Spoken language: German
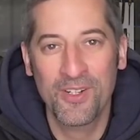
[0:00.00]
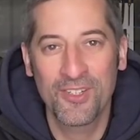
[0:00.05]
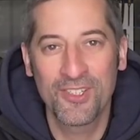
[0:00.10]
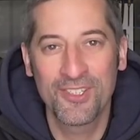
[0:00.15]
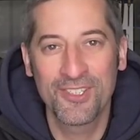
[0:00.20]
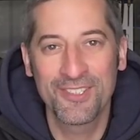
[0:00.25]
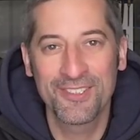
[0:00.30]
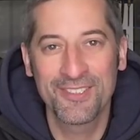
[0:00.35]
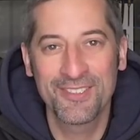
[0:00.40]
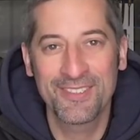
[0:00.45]

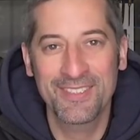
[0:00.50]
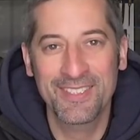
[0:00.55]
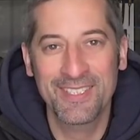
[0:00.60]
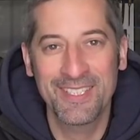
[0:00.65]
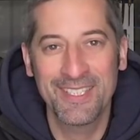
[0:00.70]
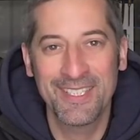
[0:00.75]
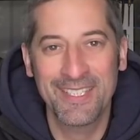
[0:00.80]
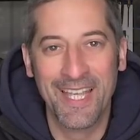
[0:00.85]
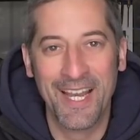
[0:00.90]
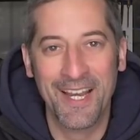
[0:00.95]
Und
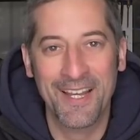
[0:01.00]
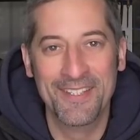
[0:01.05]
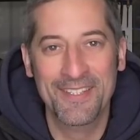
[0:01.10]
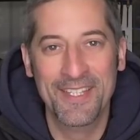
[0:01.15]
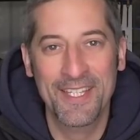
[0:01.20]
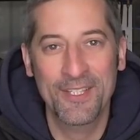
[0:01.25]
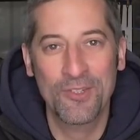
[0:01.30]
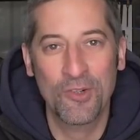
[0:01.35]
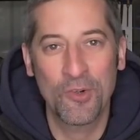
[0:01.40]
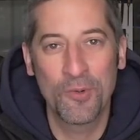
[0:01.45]
äh, ja,
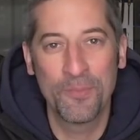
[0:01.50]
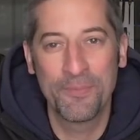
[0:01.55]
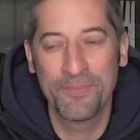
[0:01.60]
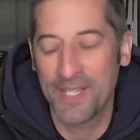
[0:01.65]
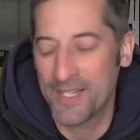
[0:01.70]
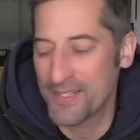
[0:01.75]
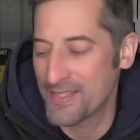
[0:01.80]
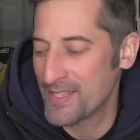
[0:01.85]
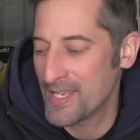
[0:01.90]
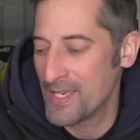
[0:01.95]
es geht
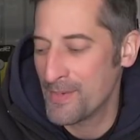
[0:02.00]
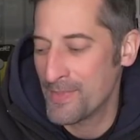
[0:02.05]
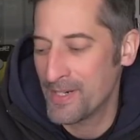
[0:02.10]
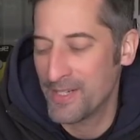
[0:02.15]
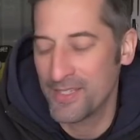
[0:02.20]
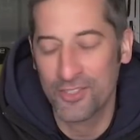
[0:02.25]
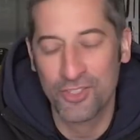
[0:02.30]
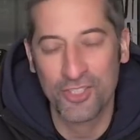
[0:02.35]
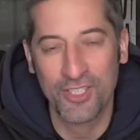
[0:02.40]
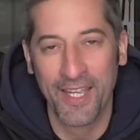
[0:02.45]
um das
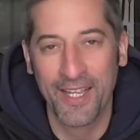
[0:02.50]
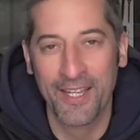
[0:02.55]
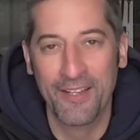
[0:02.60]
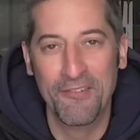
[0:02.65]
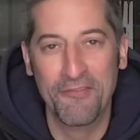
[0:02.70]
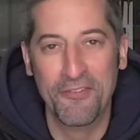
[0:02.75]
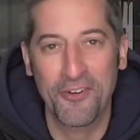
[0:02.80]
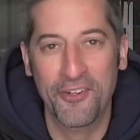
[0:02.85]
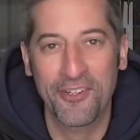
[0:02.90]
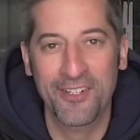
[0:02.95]
Thema
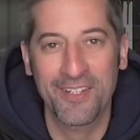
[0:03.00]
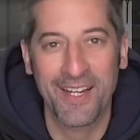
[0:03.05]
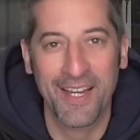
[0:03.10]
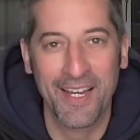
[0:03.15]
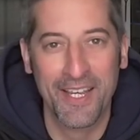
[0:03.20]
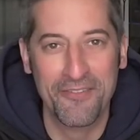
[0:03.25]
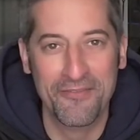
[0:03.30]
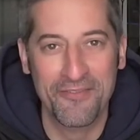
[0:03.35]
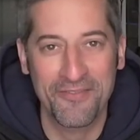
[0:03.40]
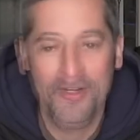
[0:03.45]
Strecken von
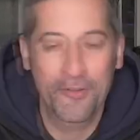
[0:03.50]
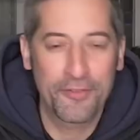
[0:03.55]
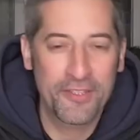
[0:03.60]
Reifen.